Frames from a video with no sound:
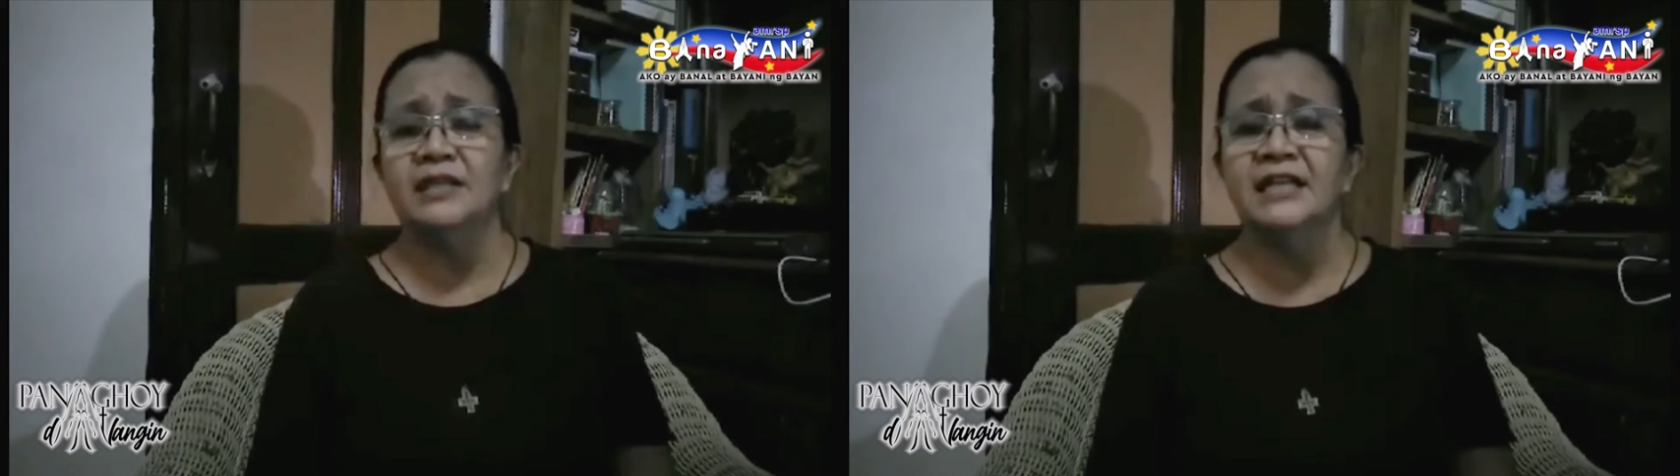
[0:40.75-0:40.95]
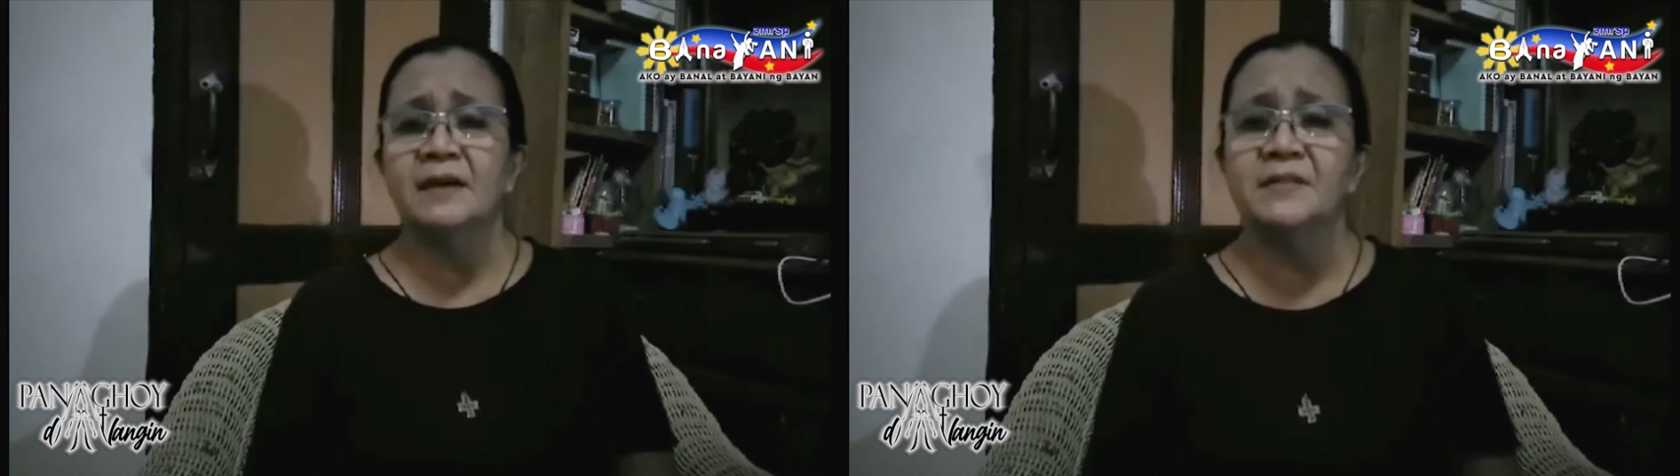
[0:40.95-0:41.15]

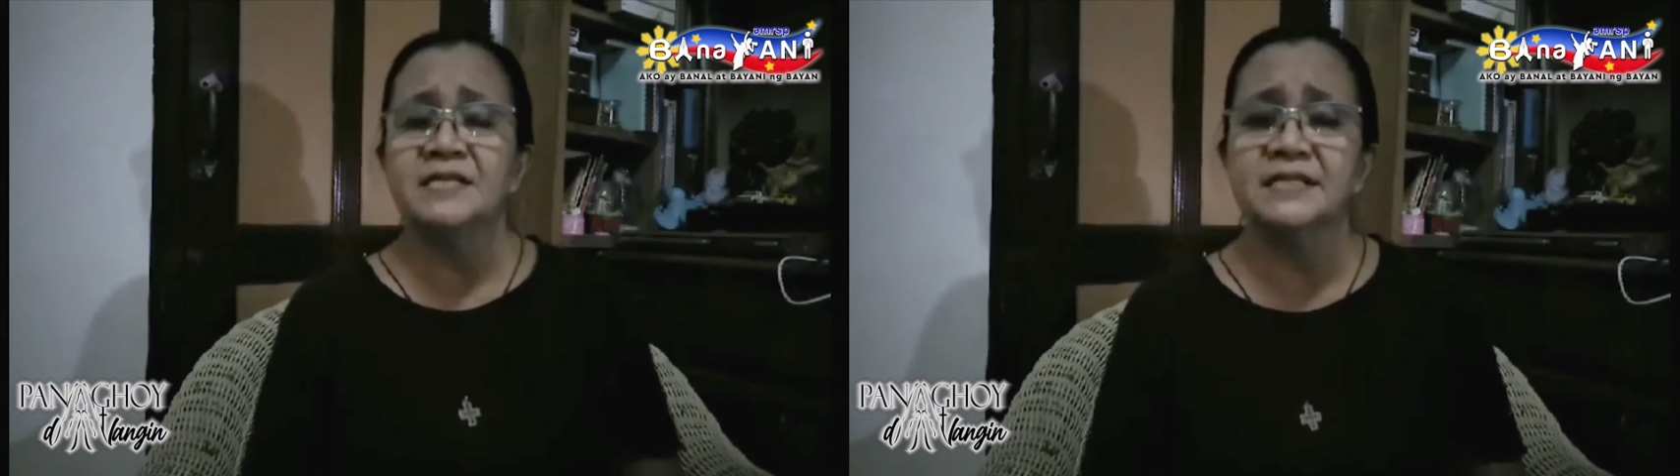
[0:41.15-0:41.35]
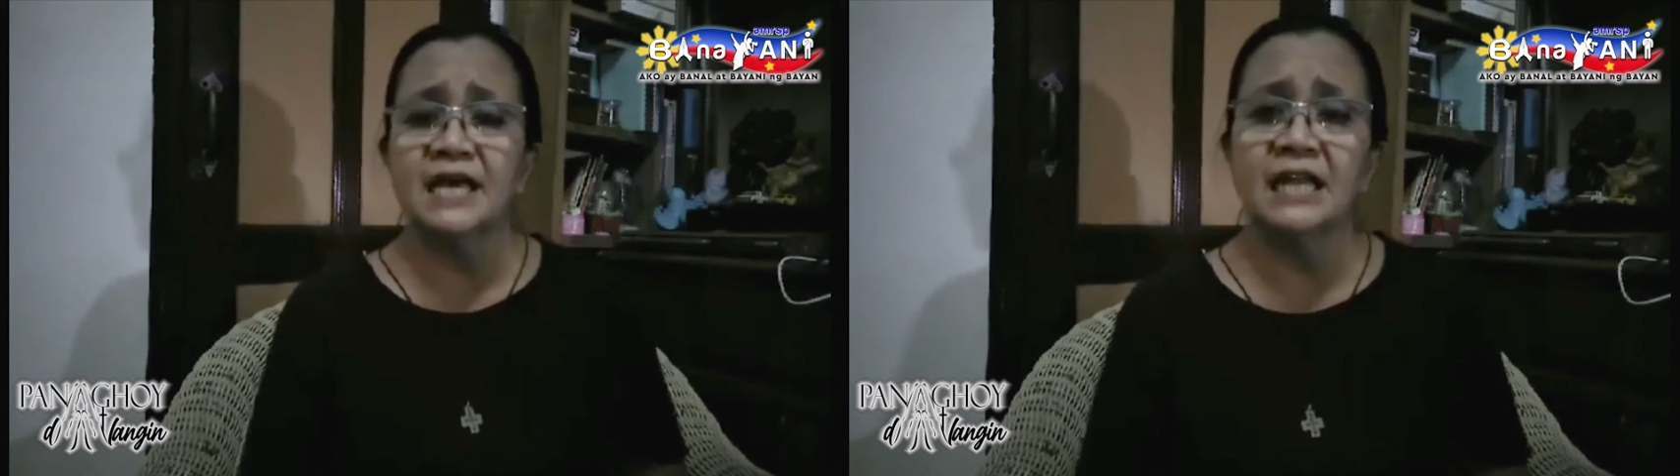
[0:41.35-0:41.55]
na dapat
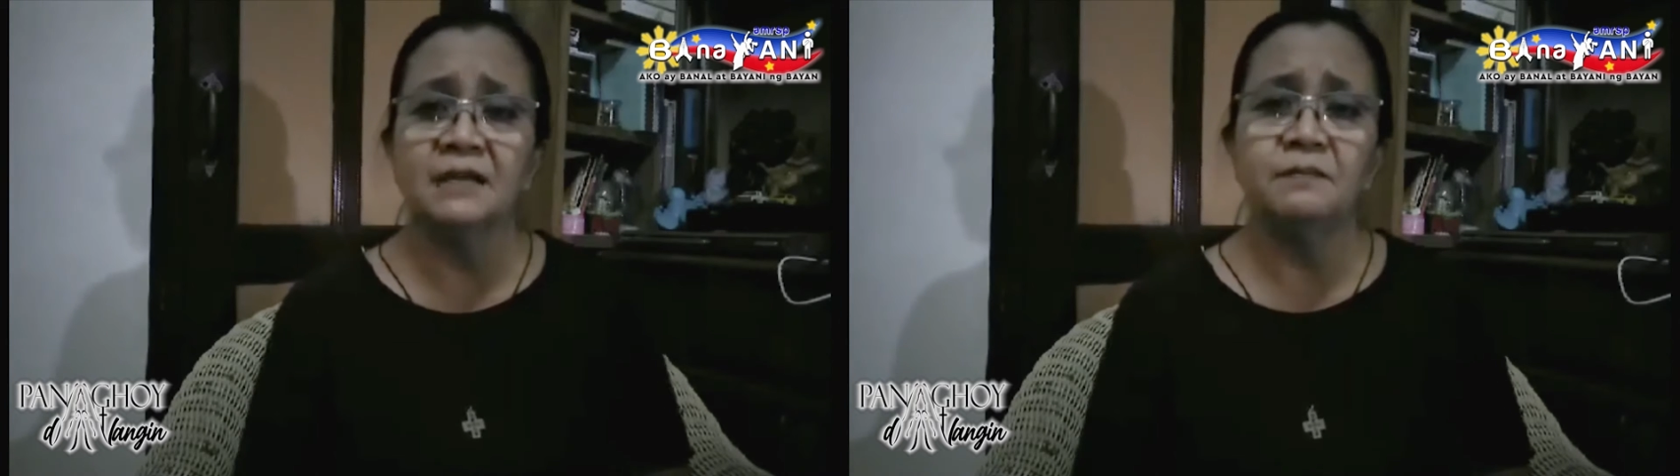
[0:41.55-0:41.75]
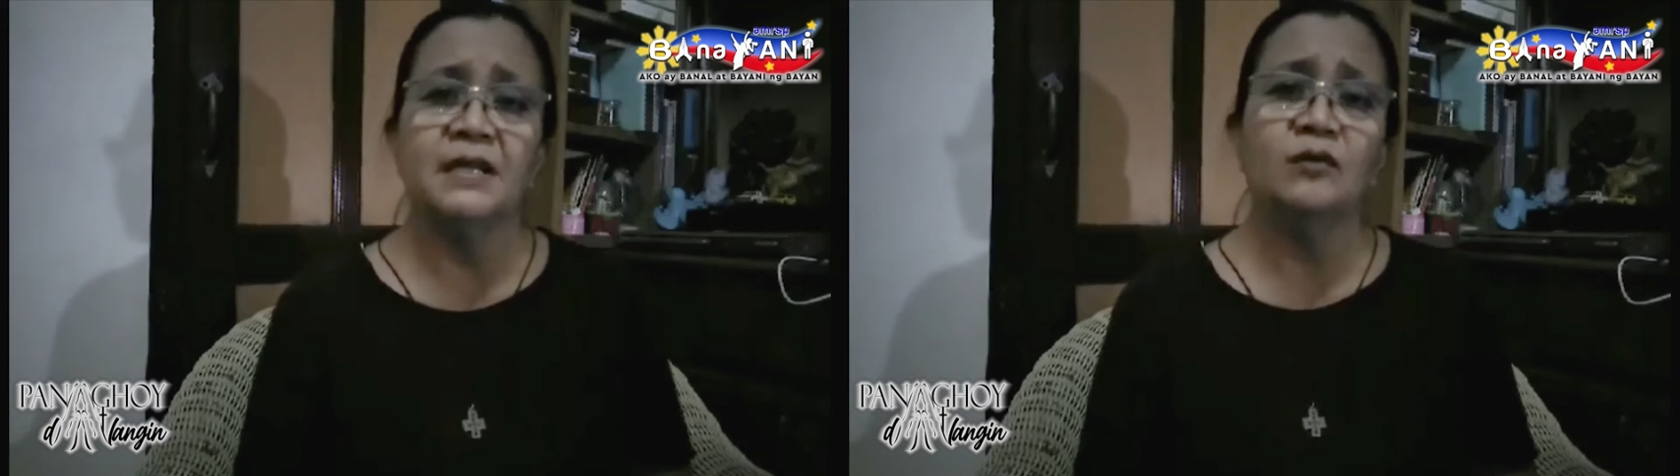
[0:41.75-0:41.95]

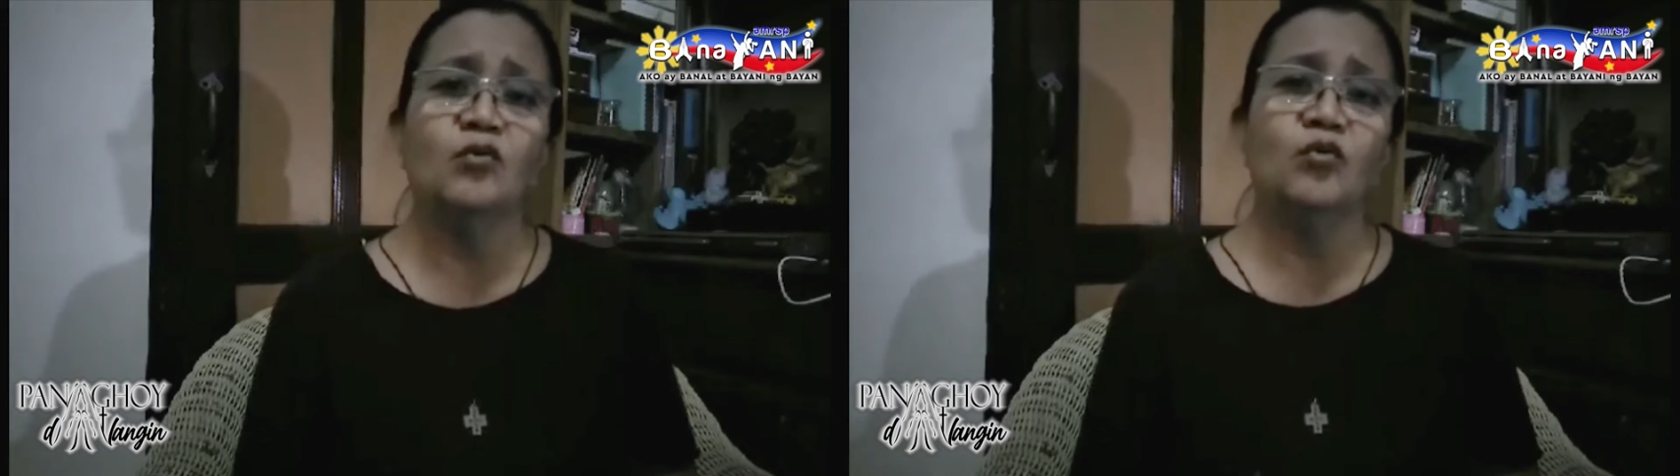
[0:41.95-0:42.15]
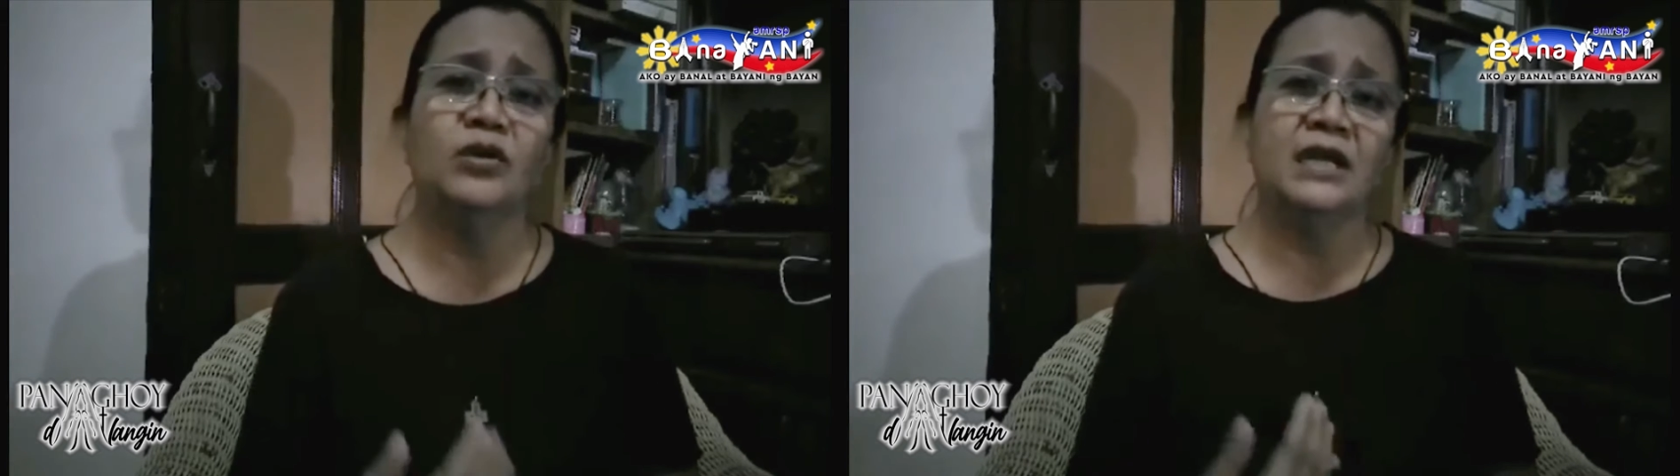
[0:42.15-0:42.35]
sana'y
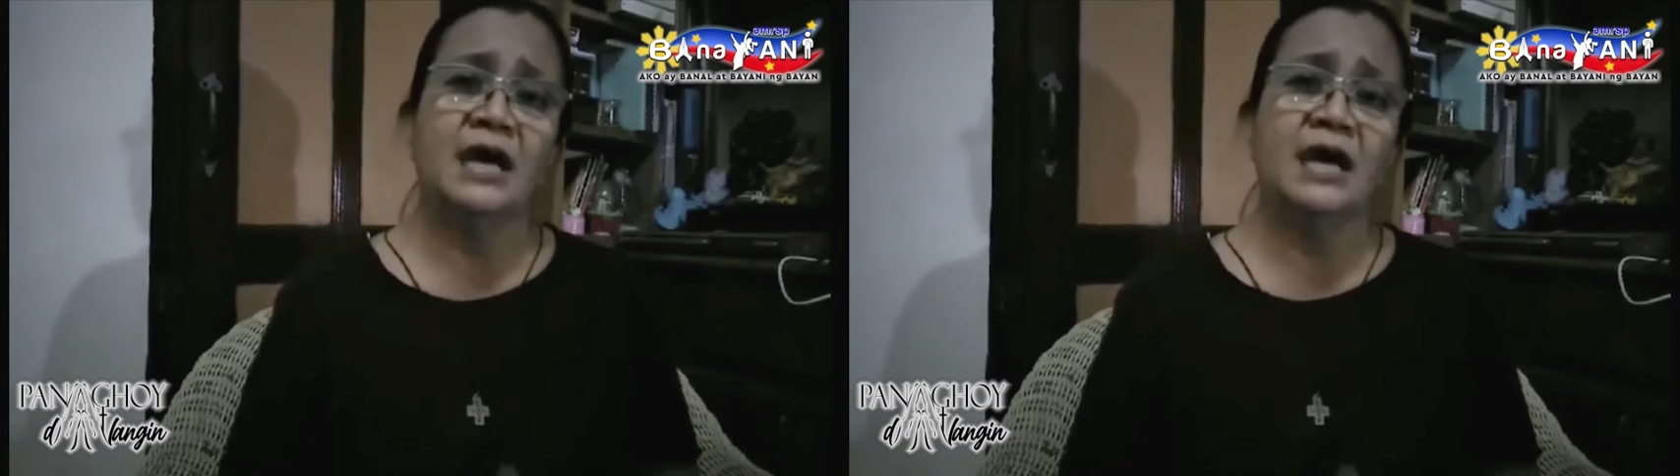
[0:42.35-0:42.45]
pinagkukunan